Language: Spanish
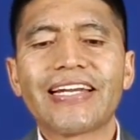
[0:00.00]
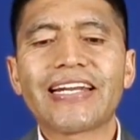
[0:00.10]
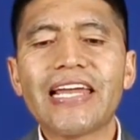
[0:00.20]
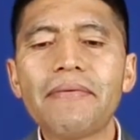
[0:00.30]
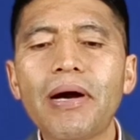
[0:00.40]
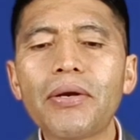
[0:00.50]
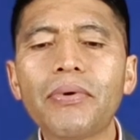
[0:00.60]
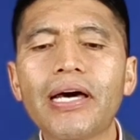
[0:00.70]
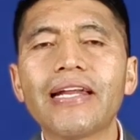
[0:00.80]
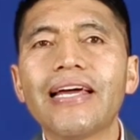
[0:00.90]

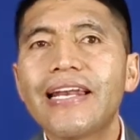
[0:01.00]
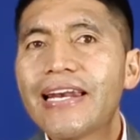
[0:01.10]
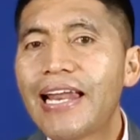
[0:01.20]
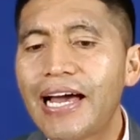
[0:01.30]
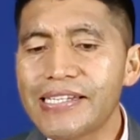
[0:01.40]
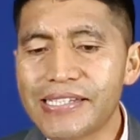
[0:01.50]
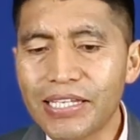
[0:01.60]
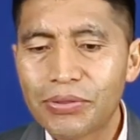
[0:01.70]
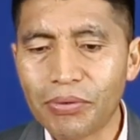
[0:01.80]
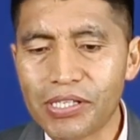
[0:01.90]
reevaluar la
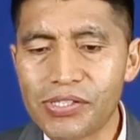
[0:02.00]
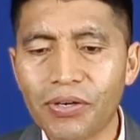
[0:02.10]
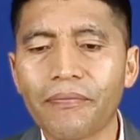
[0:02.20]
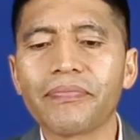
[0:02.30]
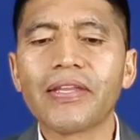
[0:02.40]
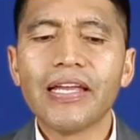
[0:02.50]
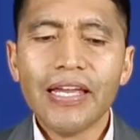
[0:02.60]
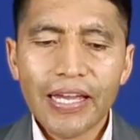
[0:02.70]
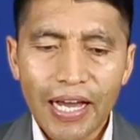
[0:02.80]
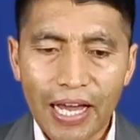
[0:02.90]
situación.
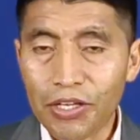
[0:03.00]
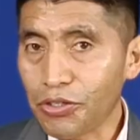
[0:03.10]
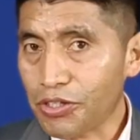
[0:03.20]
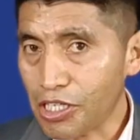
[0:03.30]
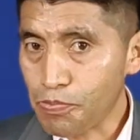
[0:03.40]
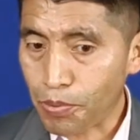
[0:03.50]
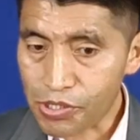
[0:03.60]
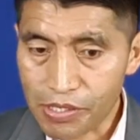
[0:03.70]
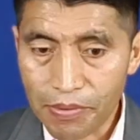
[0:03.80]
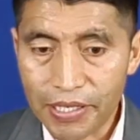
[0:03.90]
Hay otras
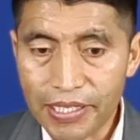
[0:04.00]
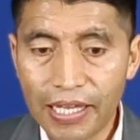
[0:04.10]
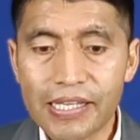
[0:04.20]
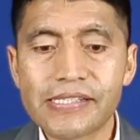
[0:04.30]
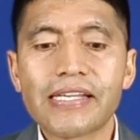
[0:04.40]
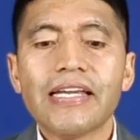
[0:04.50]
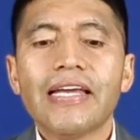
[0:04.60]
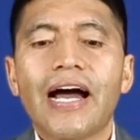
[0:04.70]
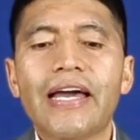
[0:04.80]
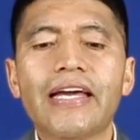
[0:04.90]
posibilidades.
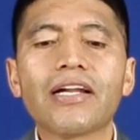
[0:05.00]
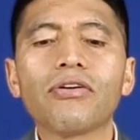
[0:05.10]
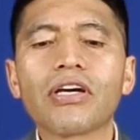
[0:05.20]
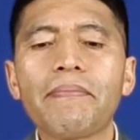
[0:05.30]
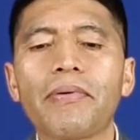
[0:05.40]
Hay algo que